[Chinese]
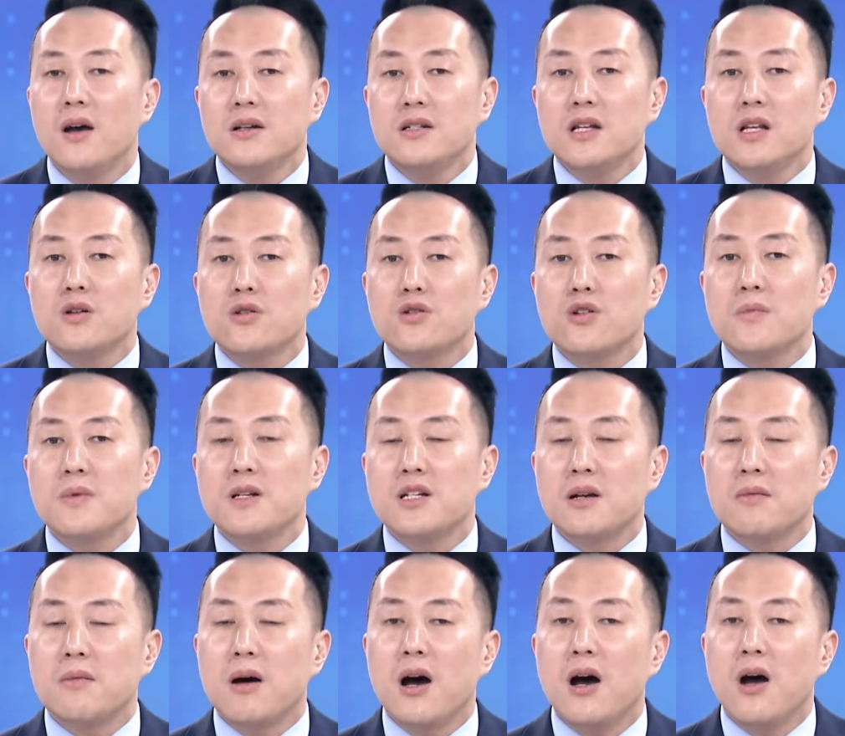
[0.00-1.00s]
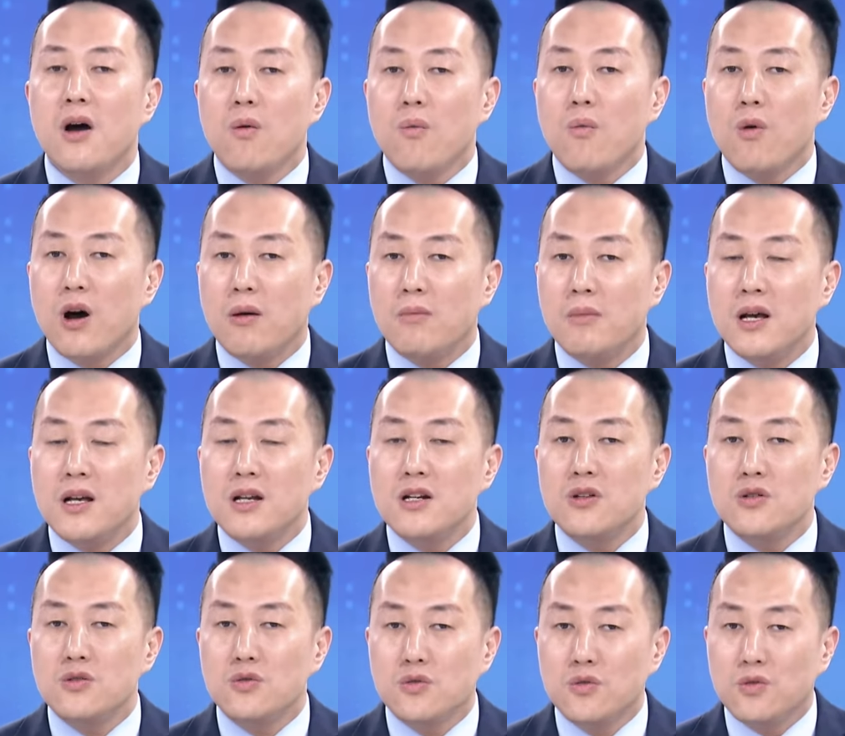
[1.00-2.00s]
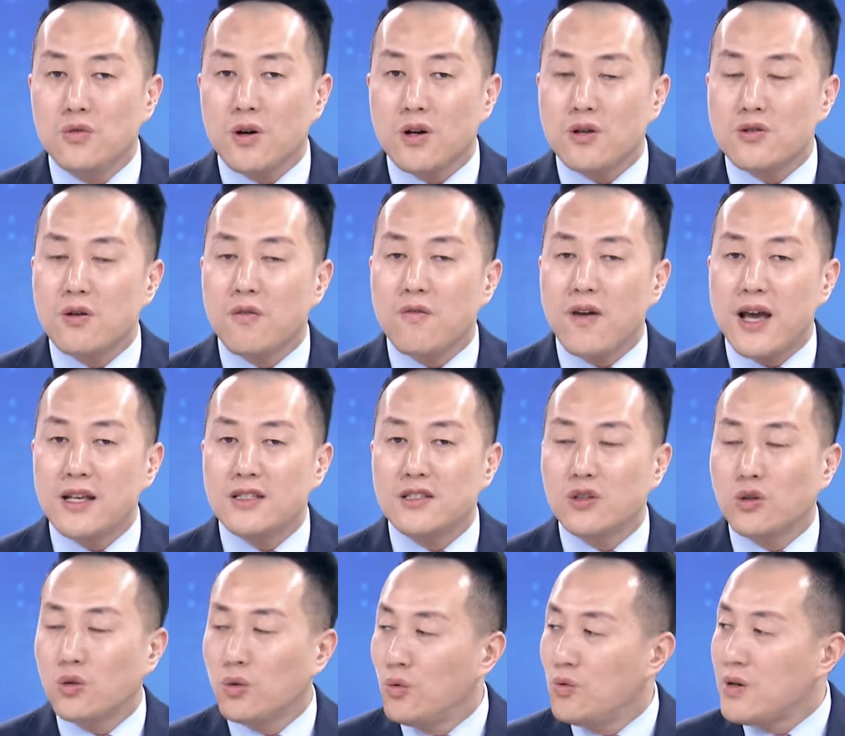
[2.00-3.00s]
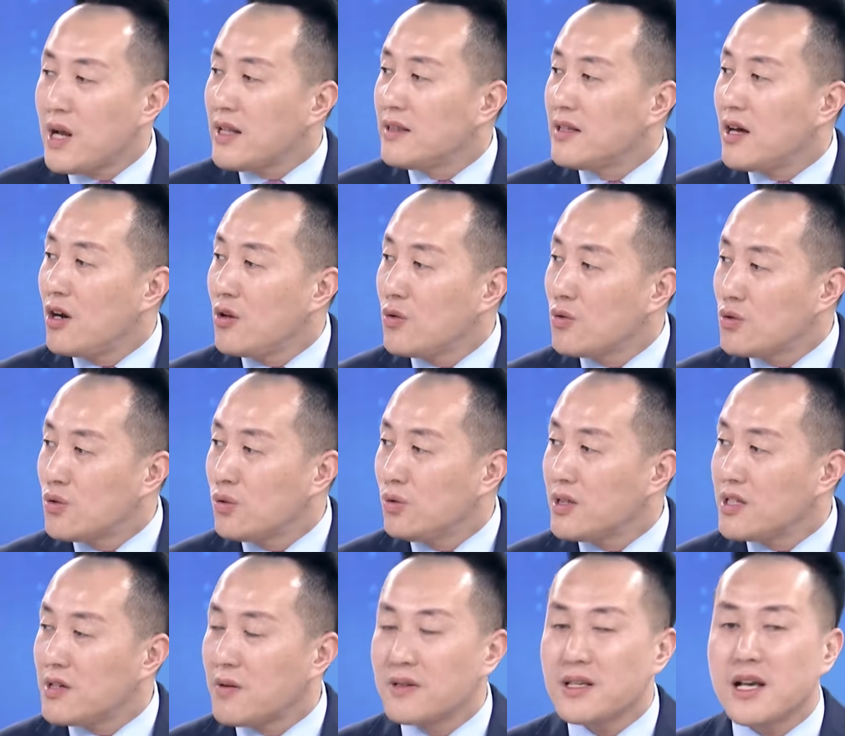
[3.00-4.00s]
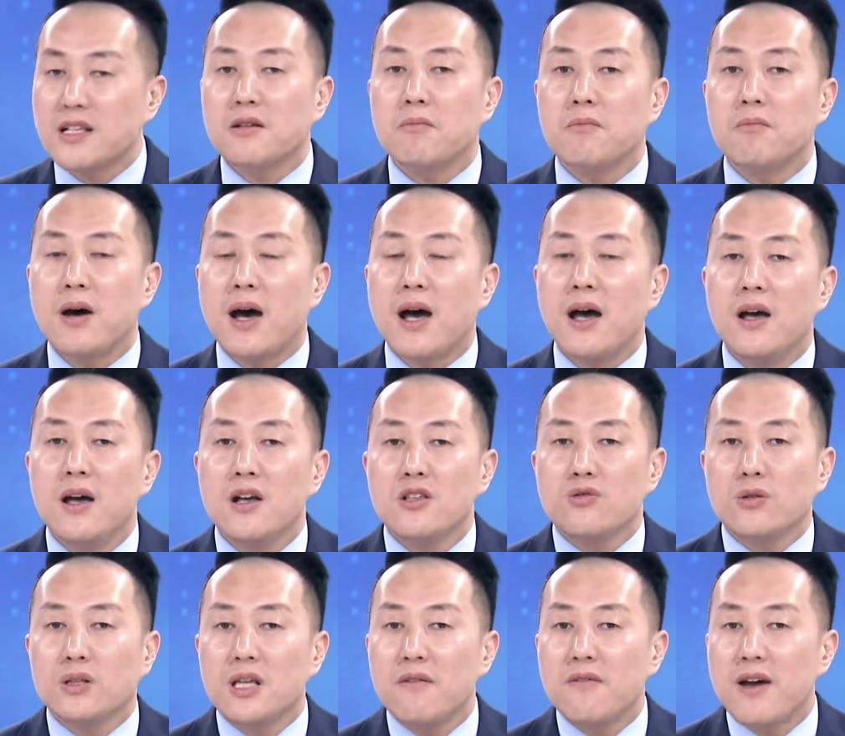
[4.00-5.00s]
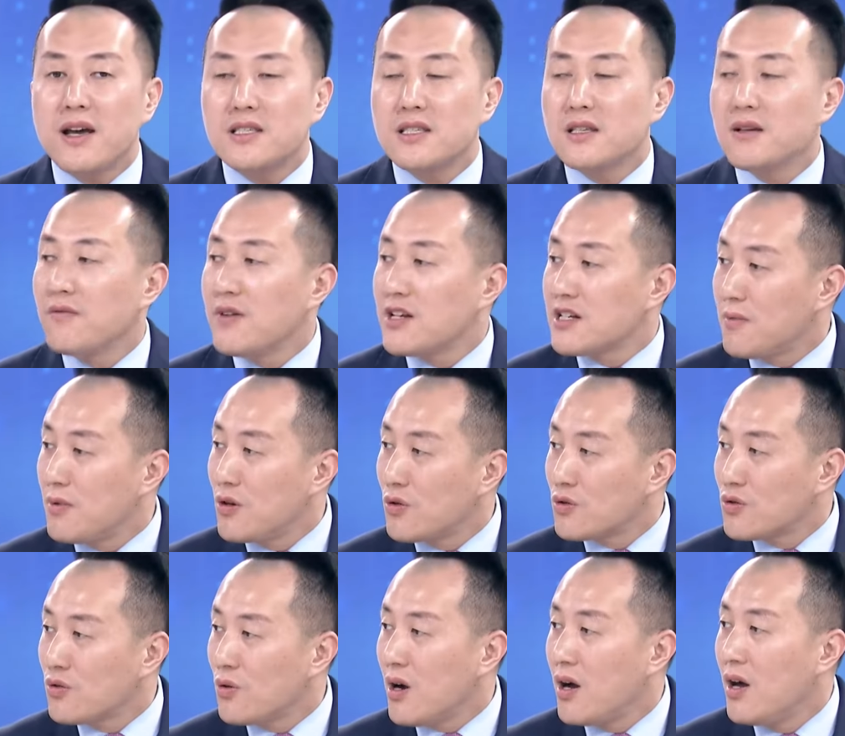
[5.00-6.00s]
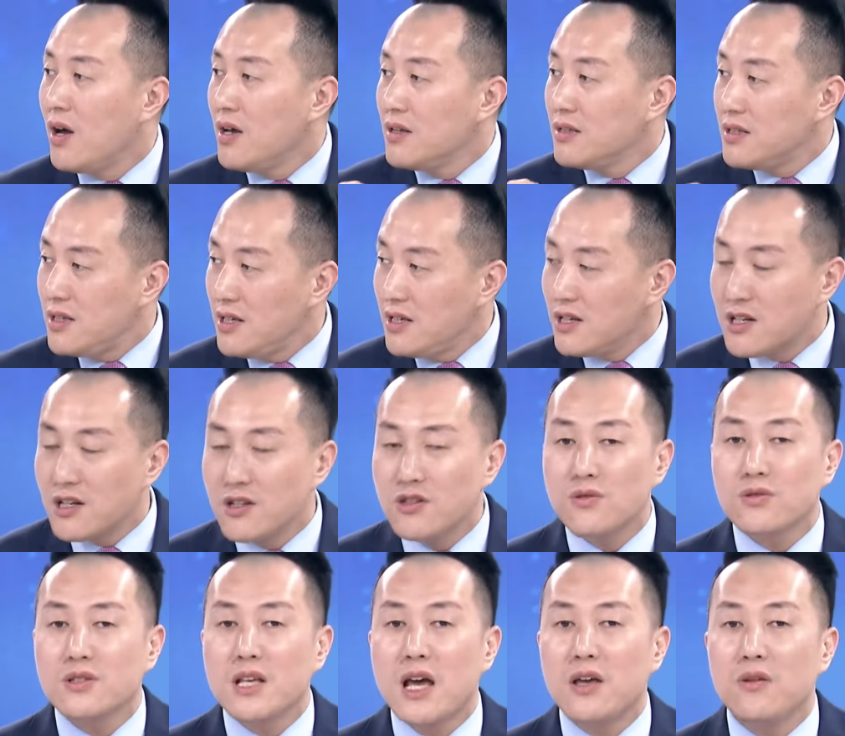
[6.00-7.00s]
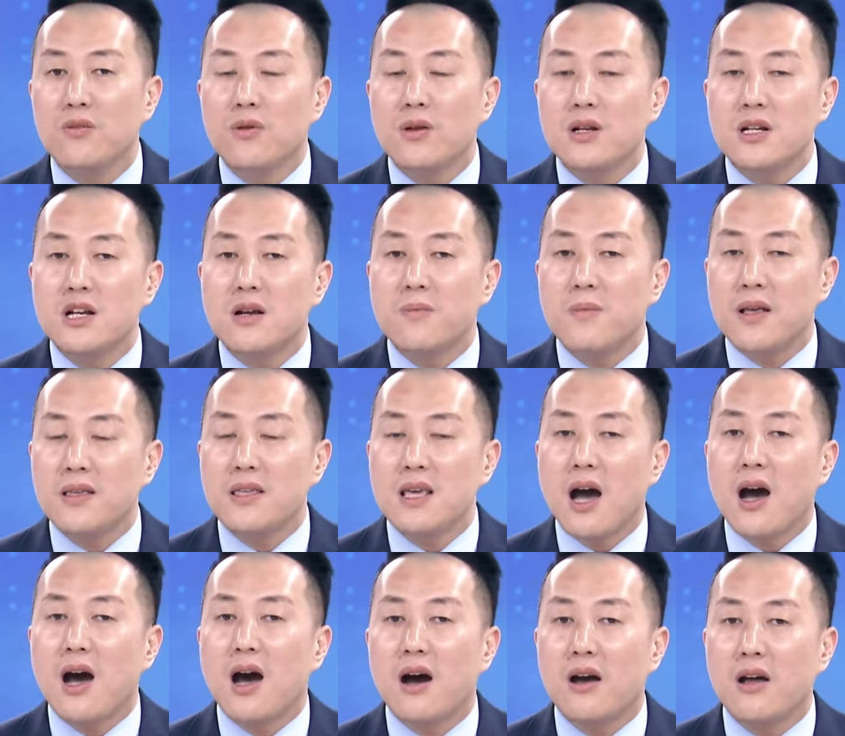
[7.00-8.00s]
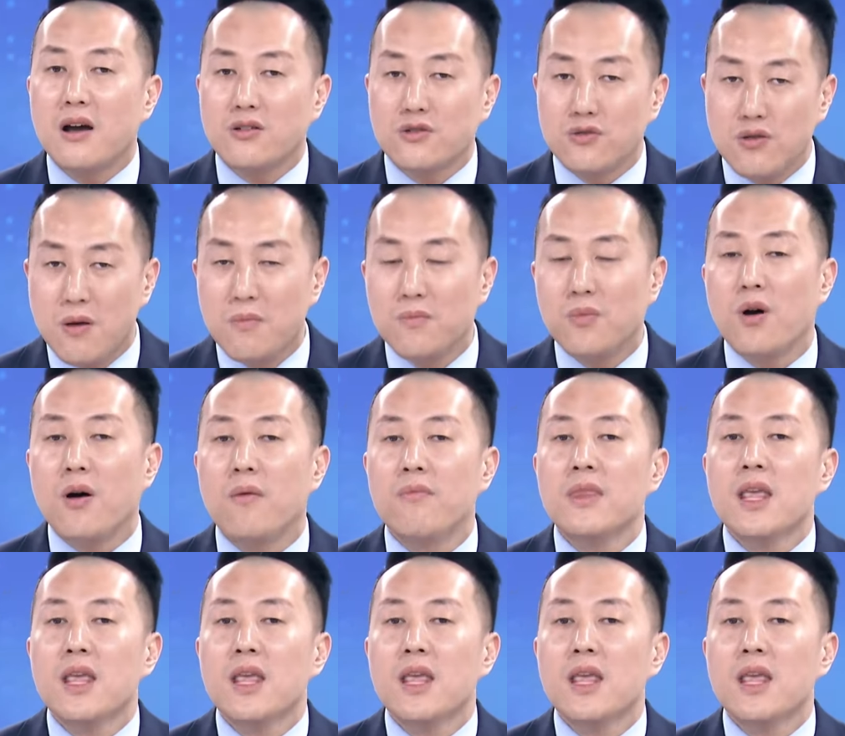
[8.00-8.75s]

这就说明什么？我们如果说外资突然的流出的情况下怎么办？昨天外资为什么流出？其实就在于日本央行要宣布